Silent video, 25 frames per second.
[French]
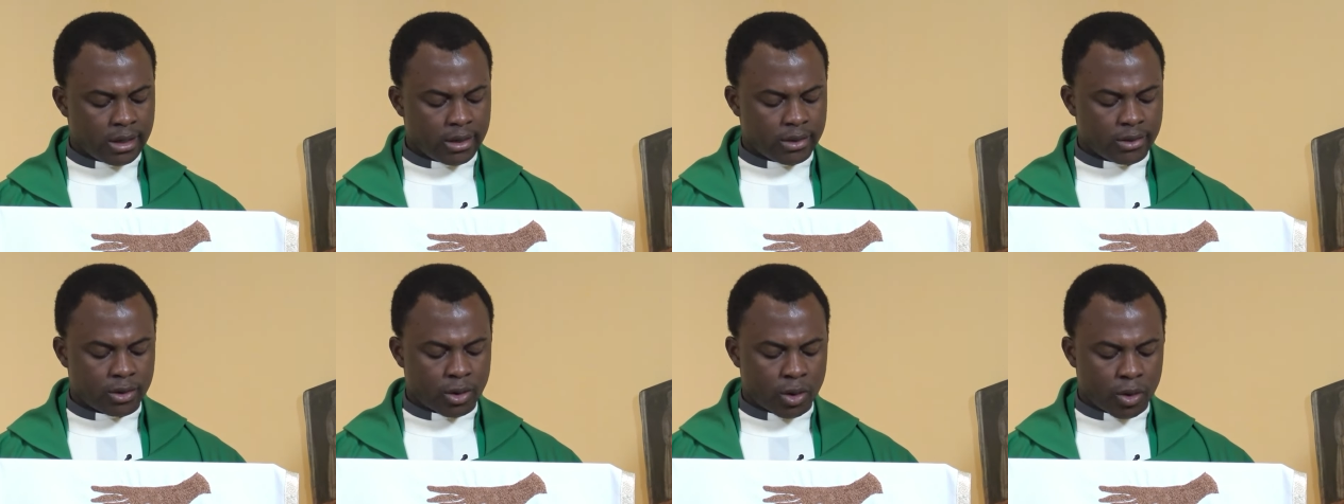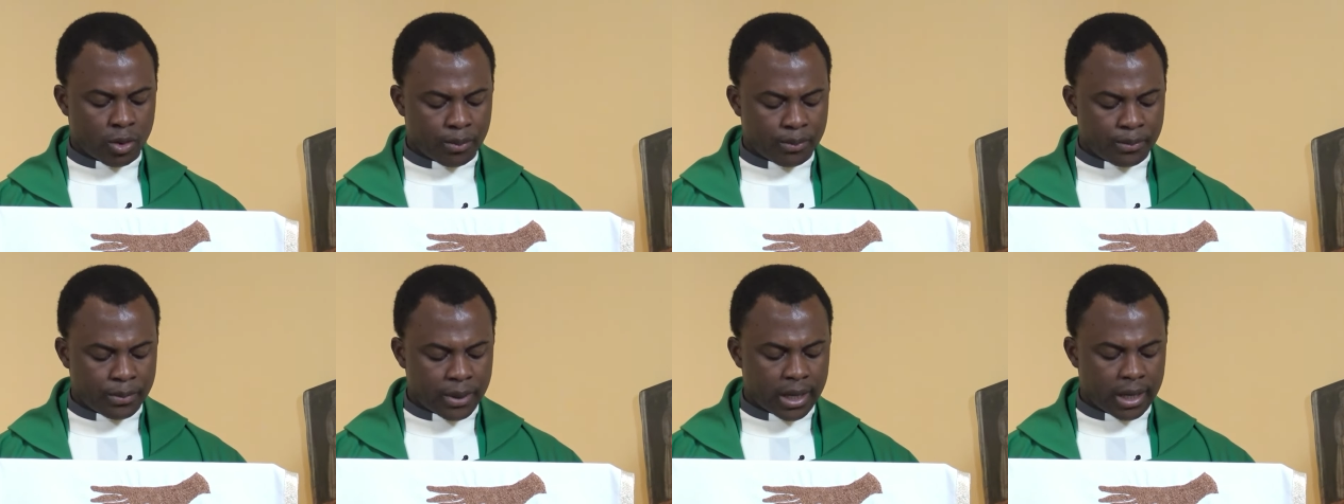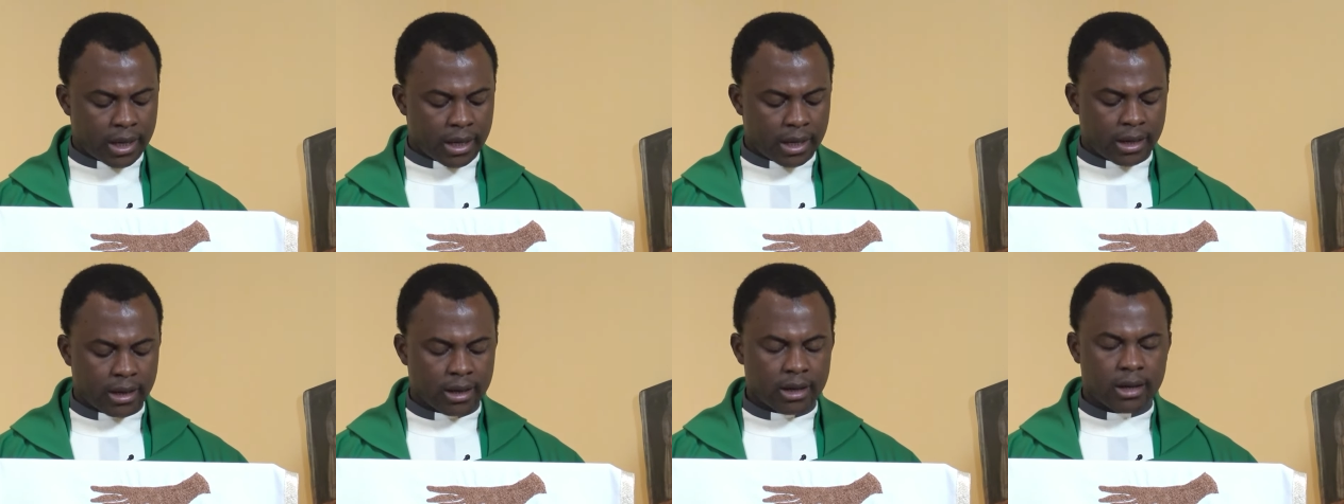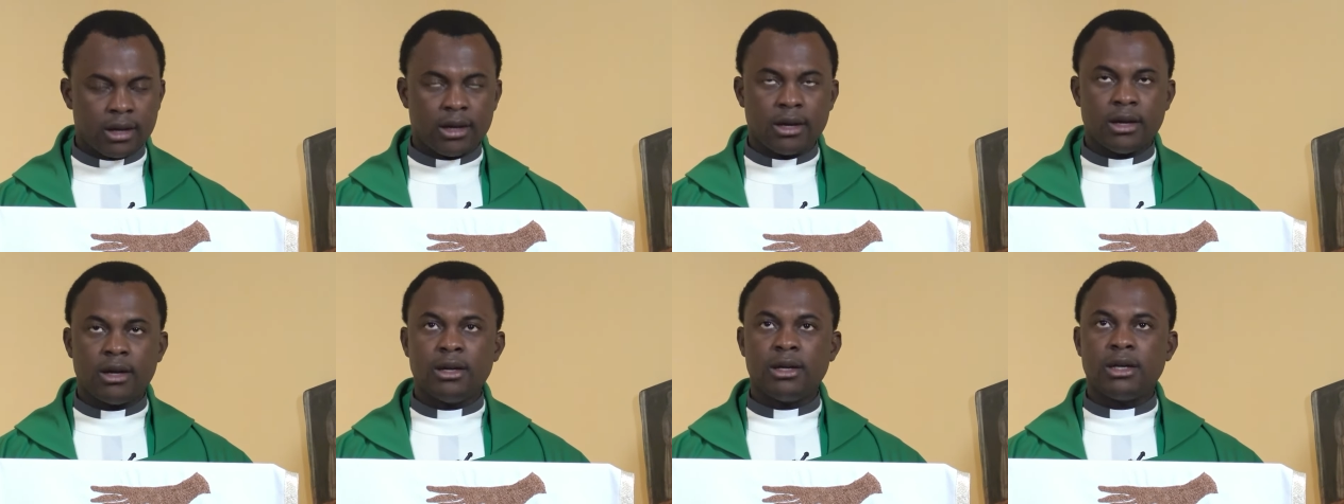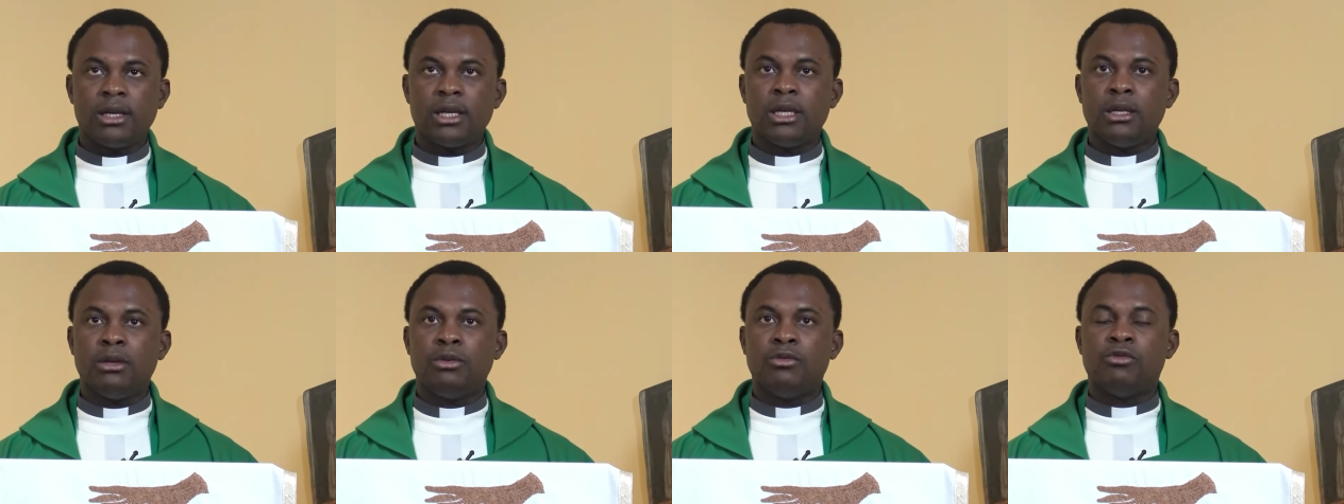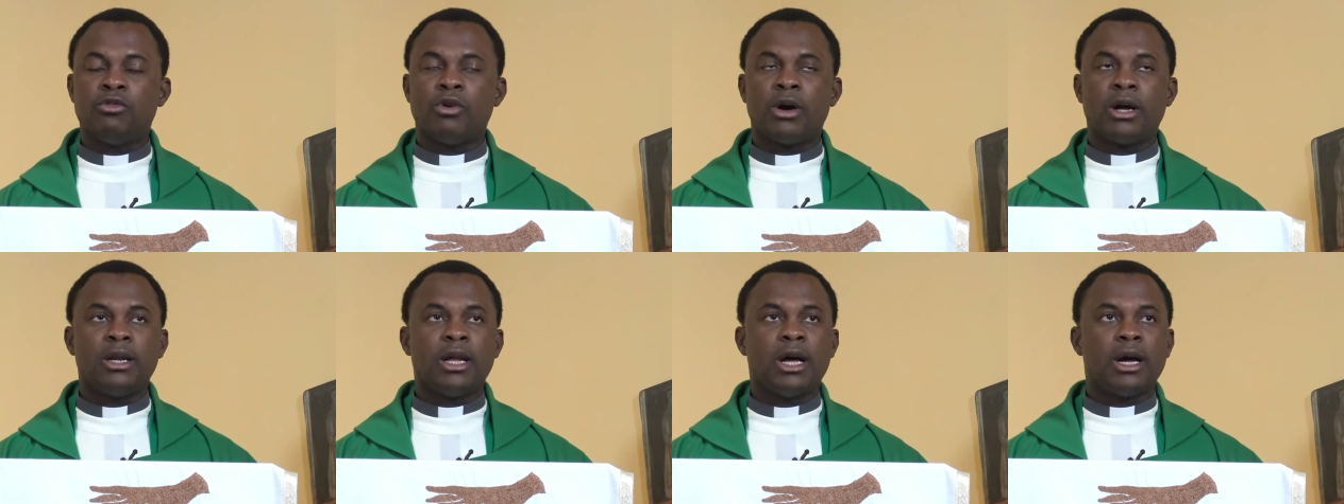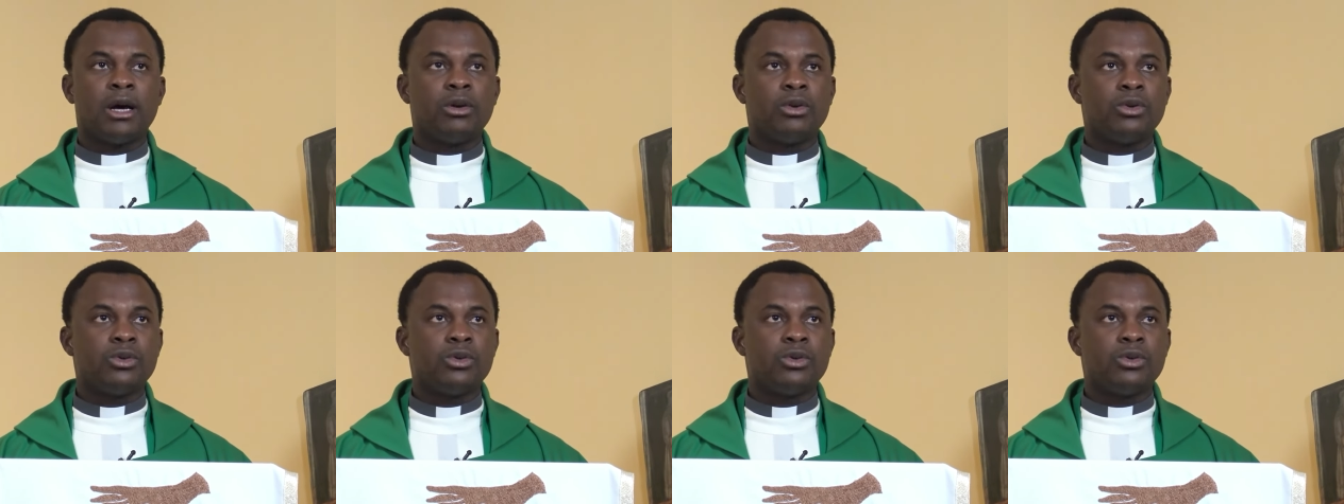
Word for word: Ton Père qui voit dans